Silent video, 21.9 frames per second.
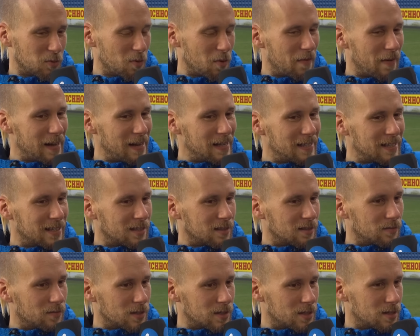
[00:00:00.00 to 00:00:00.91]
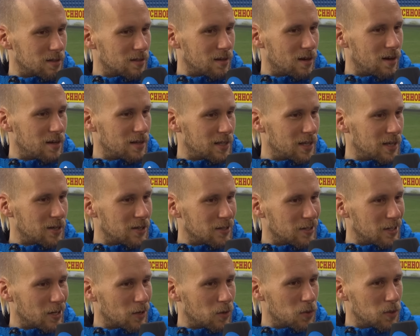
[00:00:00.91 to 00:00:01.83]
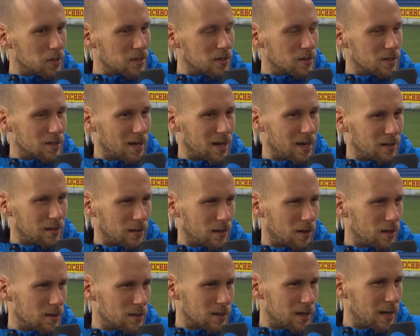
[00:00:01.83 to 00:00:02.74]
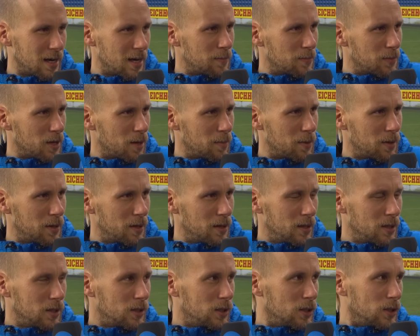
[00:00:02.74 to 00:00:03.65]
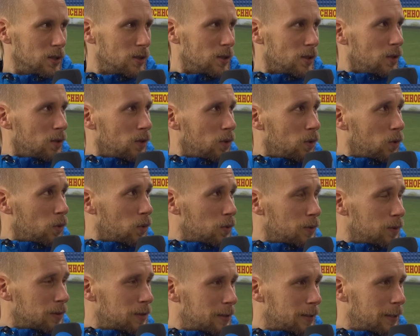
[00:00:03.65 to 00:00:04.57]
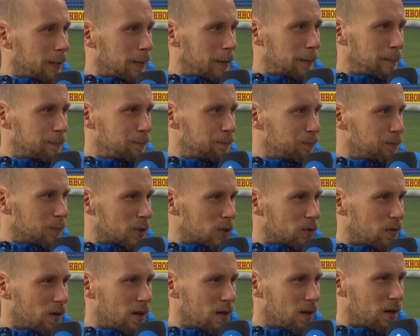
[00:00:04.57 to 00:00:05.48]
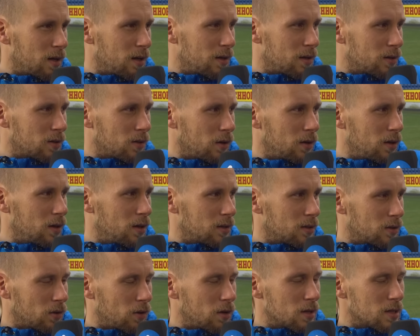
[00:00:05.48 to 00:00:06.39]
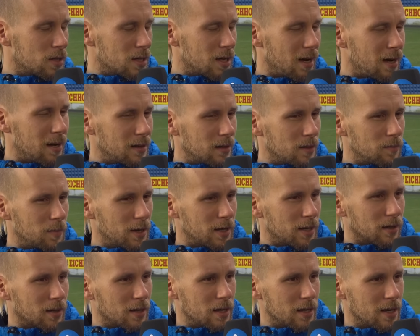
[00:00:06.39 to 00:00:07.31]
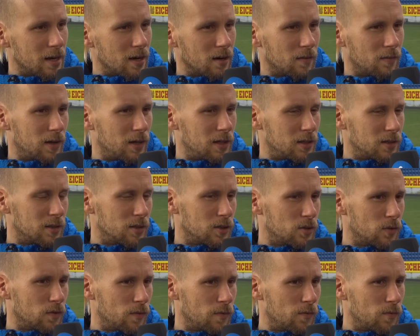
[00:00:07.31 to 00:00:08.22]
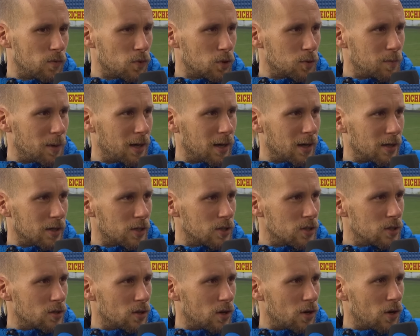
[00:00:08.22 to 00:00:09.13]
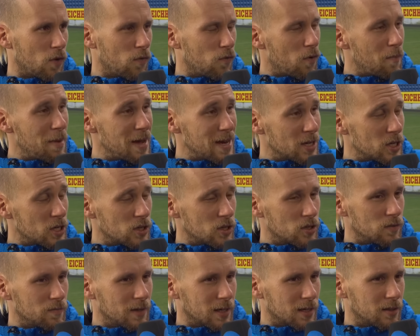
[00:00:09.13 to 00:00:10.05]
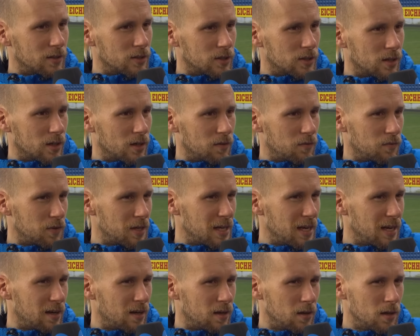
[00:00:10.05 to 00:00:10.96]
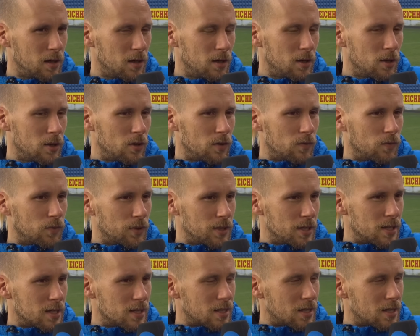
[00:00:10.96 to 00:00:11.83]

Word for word: überwältigend, was ich da in, den, in der kurzen Zeit alles erlebt habe. Und ähm, war eine tolle, tolle Zeit in meiner Karriere, weil ich nicht nur vom Fußballerischen, sondern auch vom Menschlichen wirklich äh, viel von diesen